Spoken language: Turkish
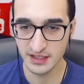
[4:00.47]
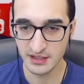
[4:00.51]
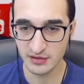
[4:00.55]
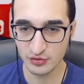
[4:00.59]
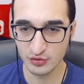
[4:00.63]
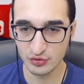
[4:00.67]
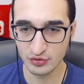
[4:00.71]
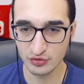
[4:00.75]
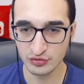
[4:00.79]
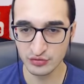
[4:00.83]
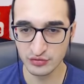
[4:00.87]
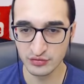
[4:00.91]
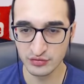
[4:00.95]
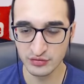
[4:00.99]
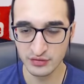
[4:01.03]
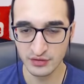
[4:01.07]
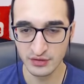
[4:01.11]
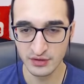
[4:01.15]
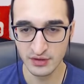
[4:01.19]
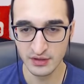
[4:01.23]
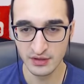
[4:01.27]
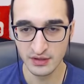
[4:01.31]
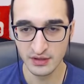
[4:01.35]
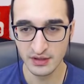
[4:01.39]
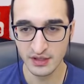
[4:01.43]
Derun
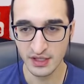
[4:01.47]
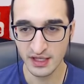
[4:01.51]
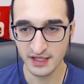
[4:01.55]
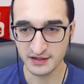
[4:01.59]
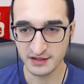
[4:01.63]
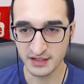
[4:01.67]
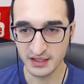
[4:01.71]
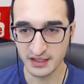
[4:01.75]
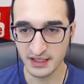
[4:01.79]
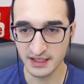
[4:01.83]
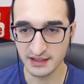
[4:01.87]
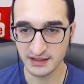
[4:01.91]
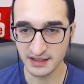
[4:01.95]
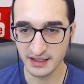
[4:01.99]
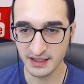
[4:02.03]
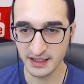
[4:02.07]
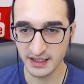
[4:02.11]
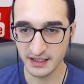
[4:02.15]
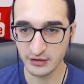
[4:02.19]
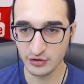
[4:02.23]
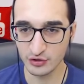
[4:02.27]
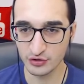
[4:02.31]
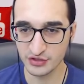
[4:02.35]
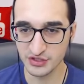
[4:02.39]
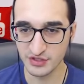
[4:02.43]
Atalanta
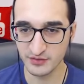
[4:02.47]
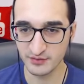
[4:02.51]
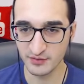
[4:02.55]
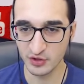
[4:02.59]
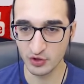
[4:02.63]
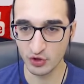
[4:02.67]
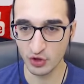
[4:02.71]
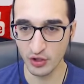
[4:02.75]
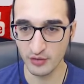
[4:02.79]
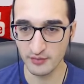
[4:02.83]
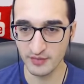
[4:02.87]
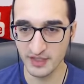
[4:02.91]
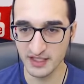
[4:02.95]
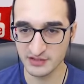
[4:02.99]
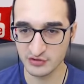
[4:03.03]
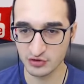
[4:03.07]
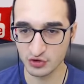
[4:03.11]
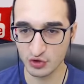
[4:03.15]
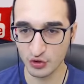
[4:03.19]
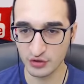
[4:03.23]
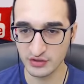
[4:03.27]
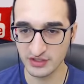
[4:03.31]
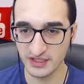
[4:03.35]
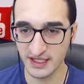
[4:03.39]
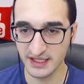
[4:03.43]
geliyor şimdi. Gomez
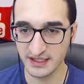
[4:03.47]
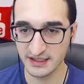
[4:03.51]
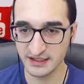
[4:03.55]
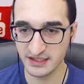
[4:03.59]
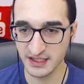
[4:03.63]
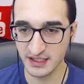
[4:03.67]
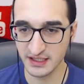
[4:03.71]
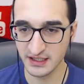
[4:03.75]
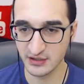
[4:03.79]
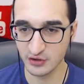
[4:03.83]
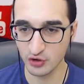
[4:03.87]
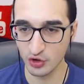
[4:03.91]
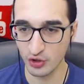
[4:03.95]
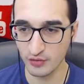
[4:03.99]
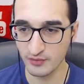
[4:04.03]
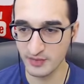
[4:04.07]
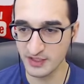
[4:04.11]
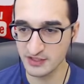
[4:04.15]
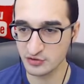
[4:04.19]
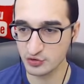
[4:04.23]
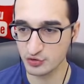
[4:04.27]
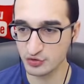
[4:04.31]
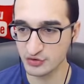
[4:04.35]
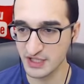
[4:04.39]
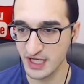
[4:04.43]
çok tehlikeli.
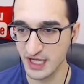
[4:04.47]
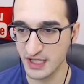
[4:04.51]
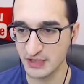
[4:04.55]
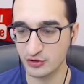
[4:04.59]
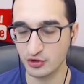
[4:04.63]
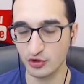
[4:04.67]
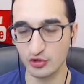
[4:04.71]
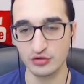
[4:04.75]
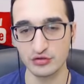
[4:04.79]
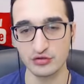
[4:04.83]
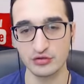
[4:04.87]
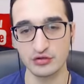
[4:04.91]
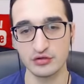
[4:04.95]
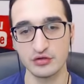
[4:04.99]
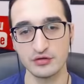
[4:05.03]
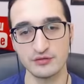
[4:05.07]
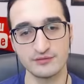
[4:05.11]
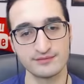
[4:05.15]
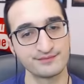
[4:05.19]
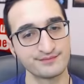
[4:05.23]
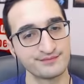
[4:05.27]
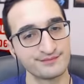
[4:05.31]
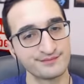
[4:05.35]
Gomez güzel döndü.